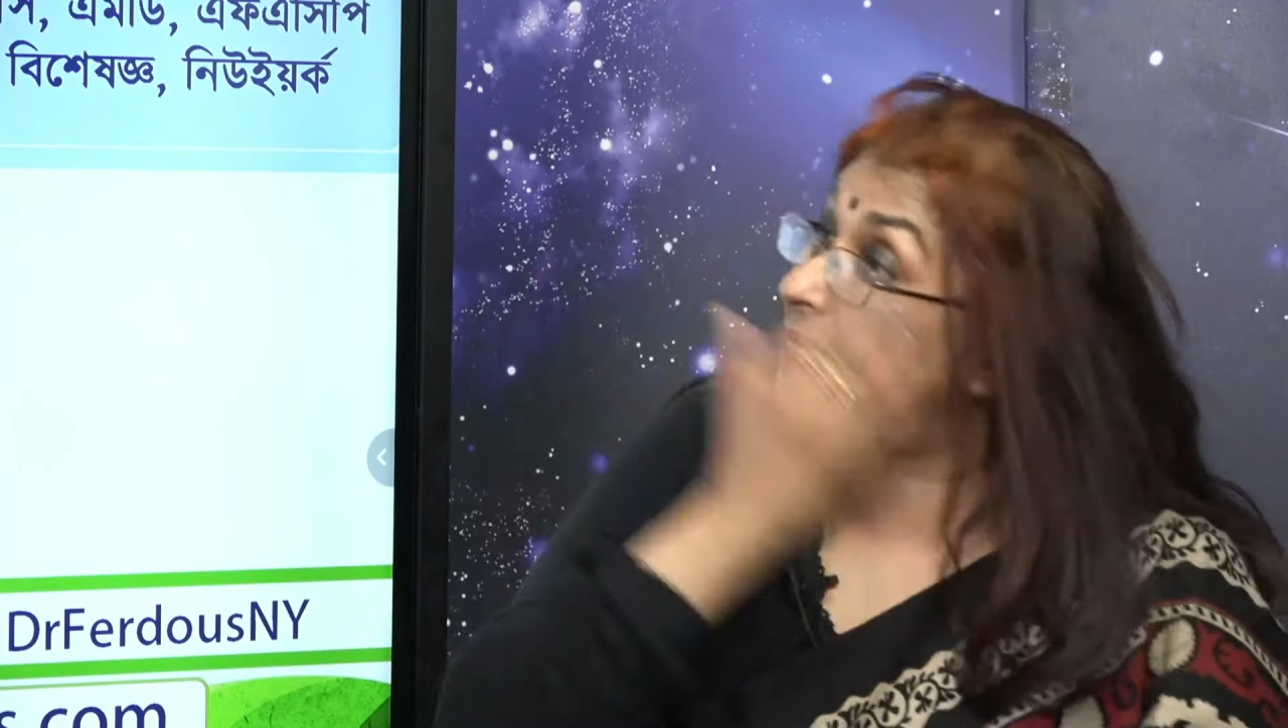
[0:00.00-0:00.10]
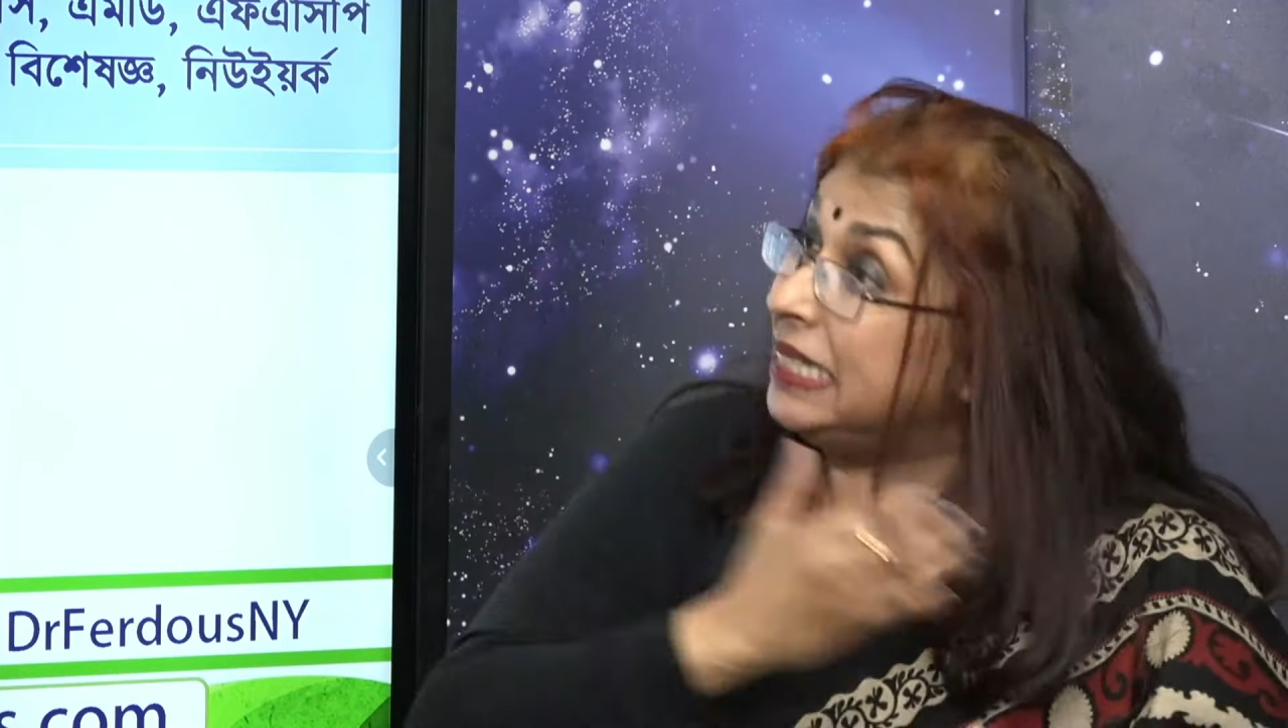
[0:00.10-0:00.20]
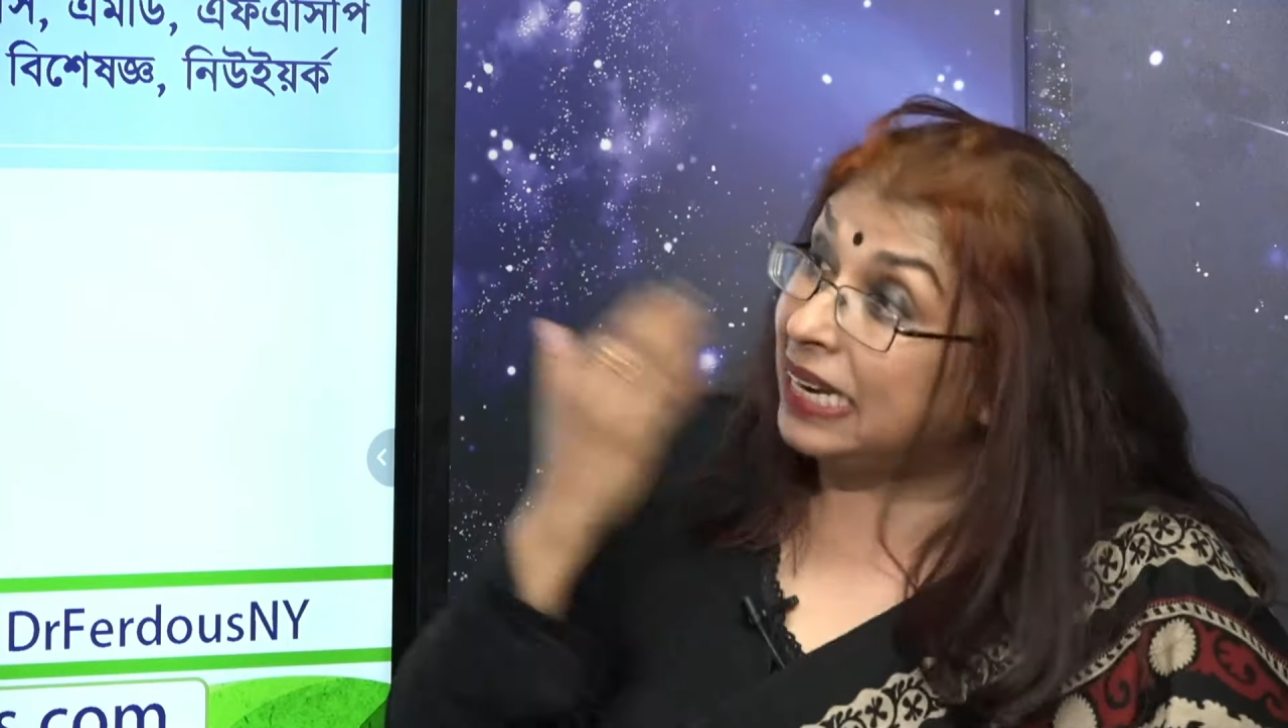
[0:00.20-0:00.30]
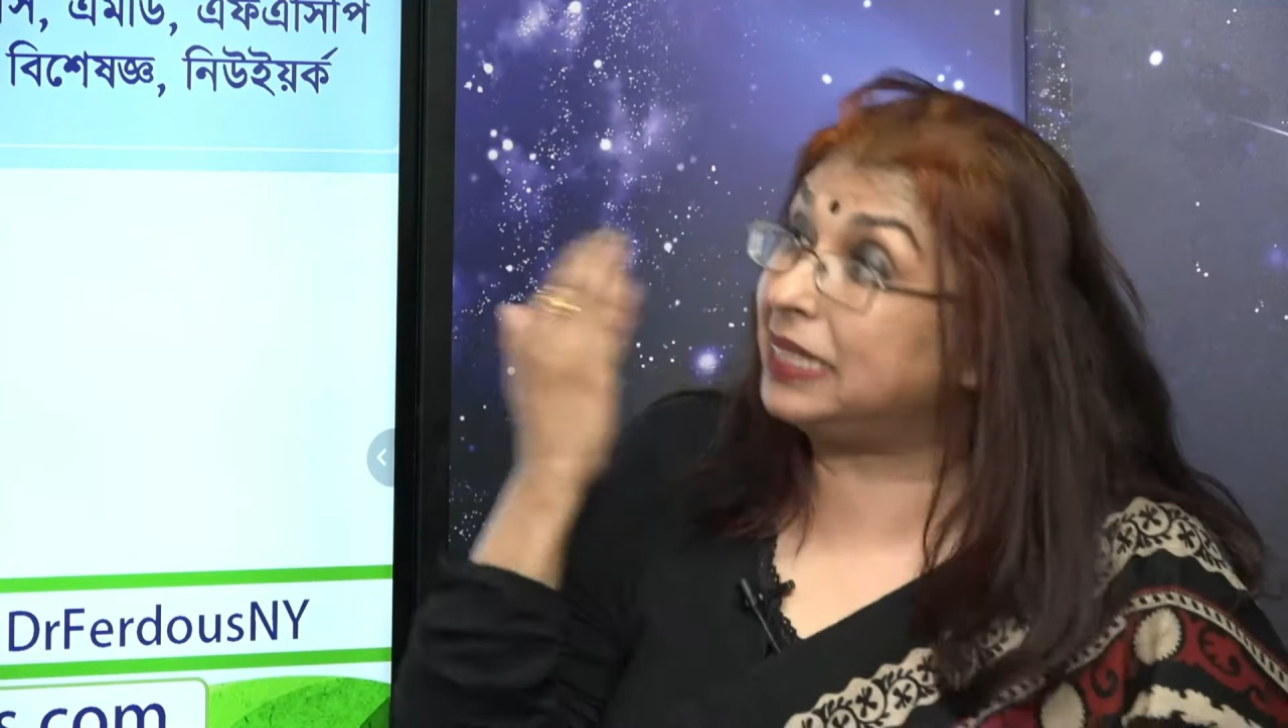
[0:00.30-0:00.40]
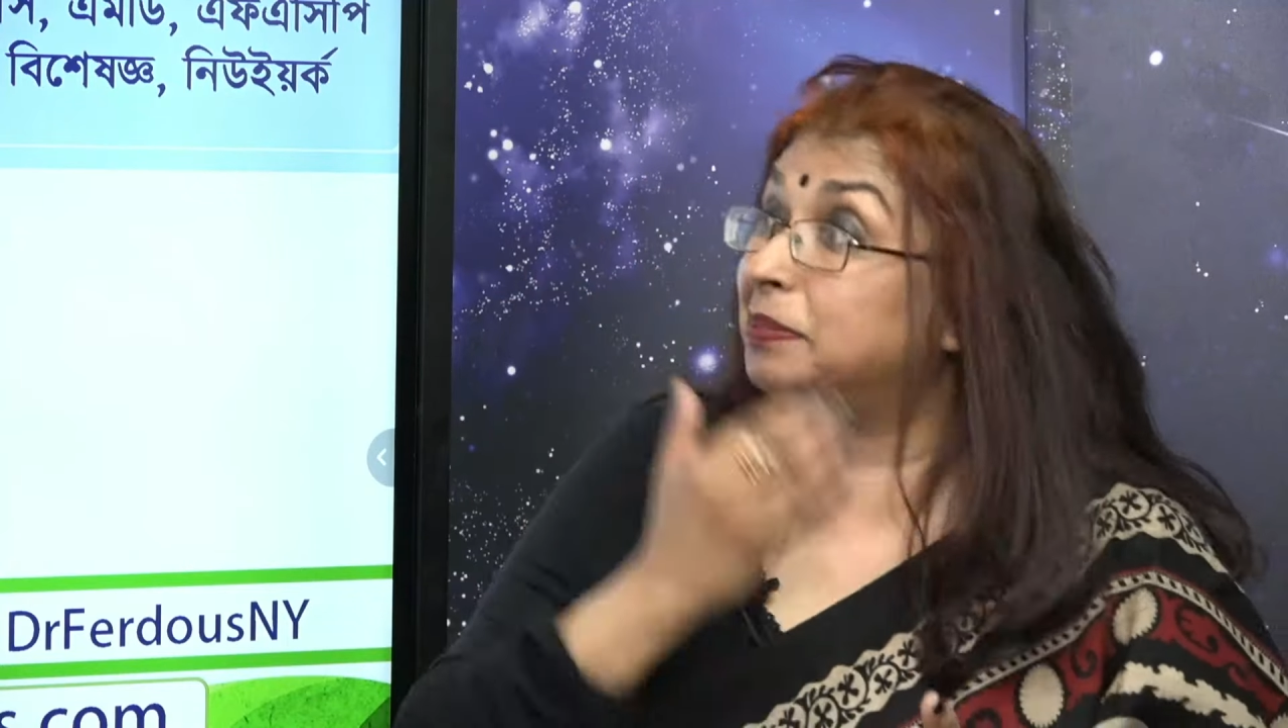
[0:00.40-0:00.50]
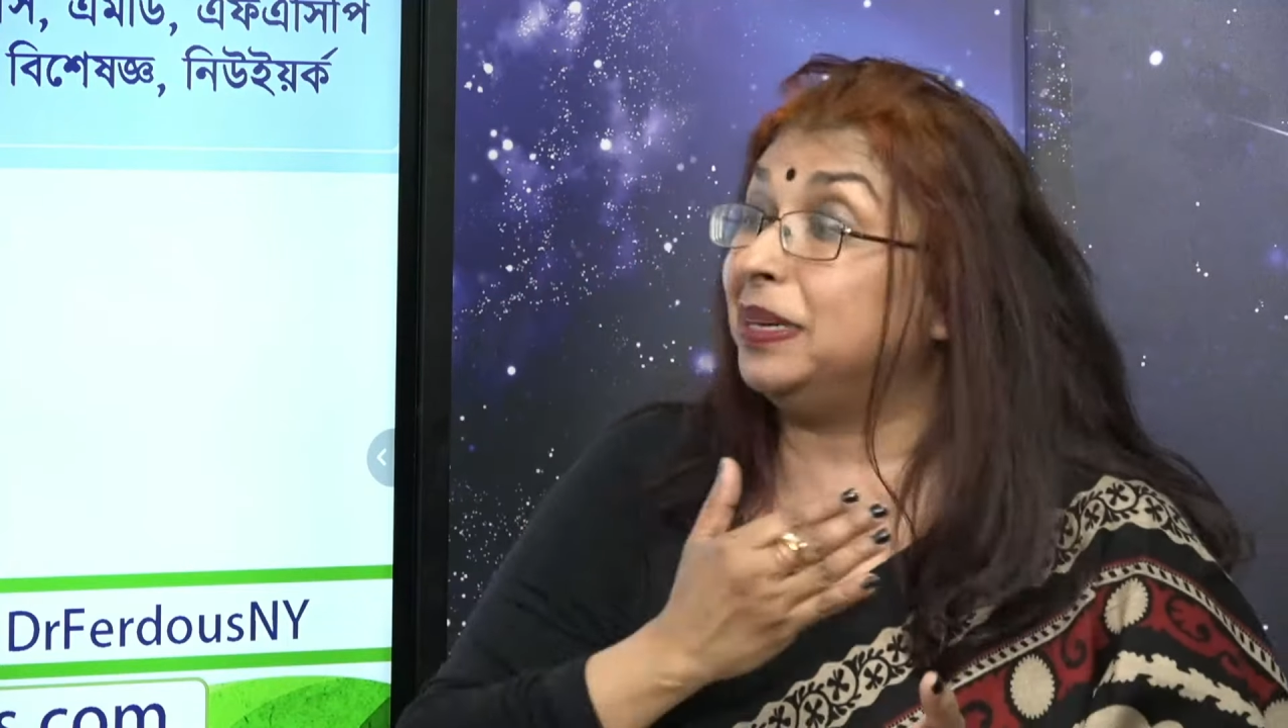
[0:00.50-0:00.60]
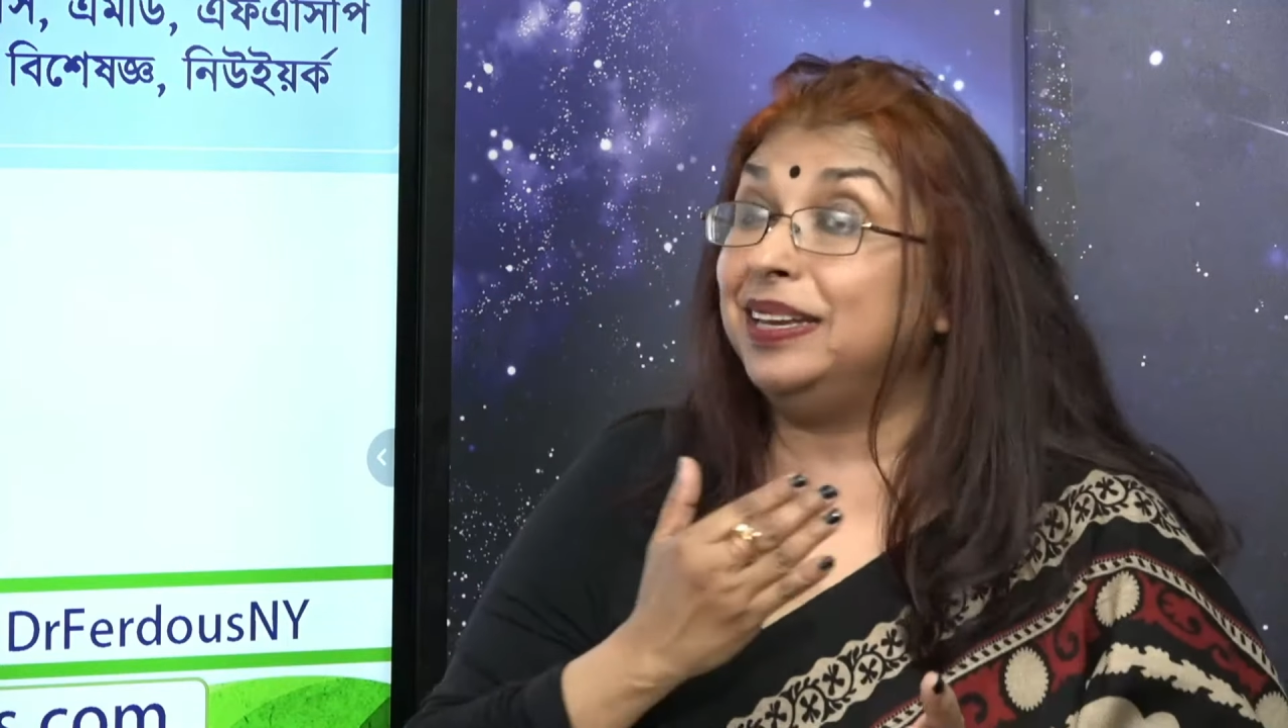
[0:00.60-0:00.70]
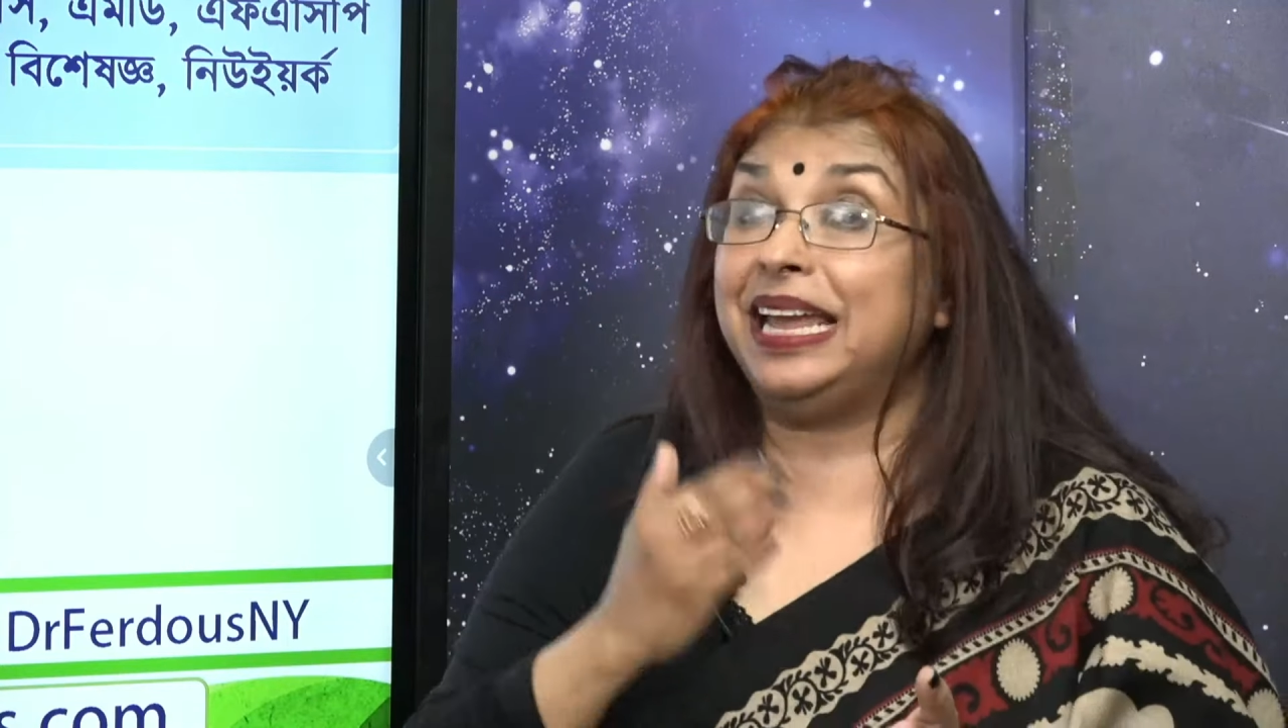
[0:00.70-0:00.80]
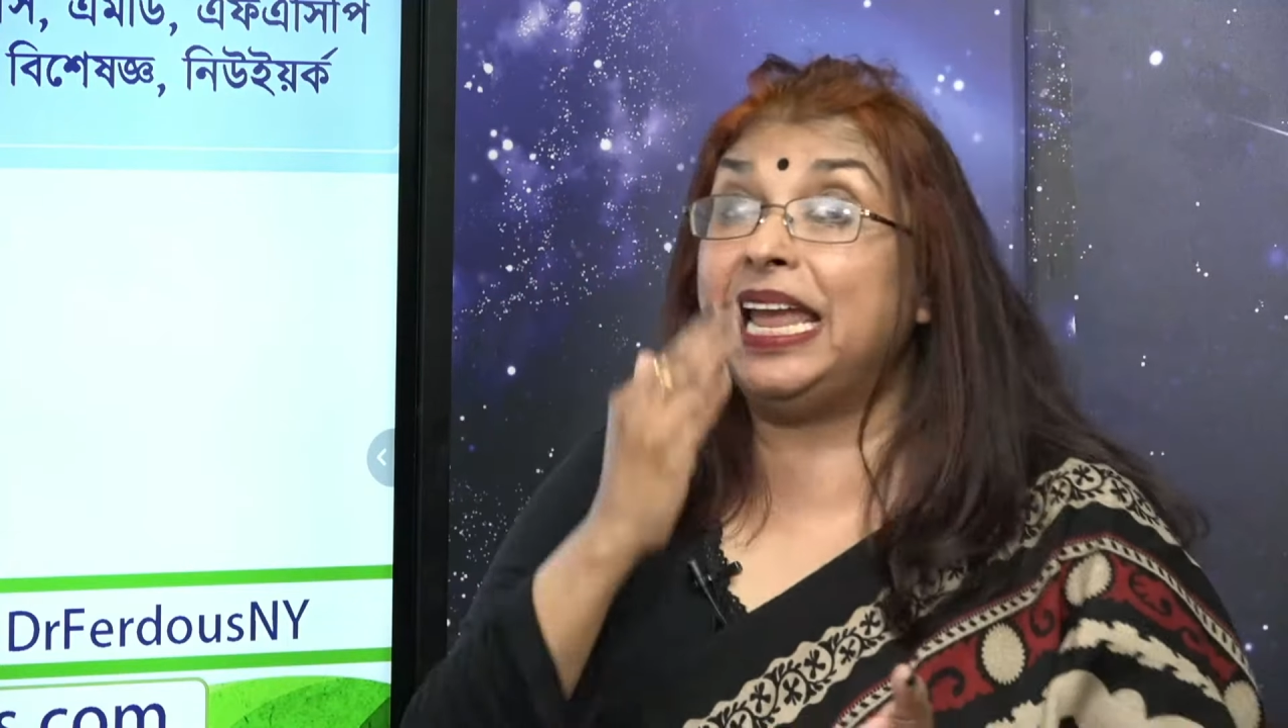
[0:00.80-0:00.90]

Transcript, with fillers: শিখাতে পারি